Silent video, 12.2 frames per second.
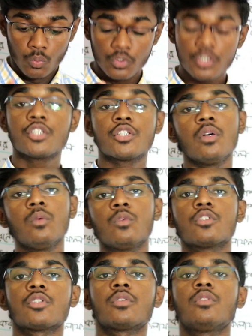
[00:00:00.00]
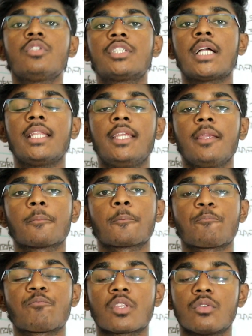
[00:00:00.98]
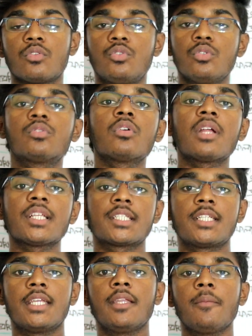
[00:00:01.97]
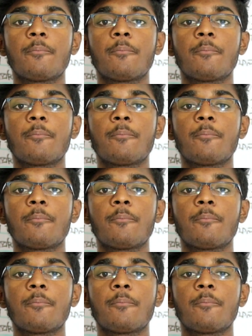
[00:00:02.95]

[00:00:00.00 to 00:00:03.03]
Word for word: উনিশশো সালে যুক্তরাষ্ট্রের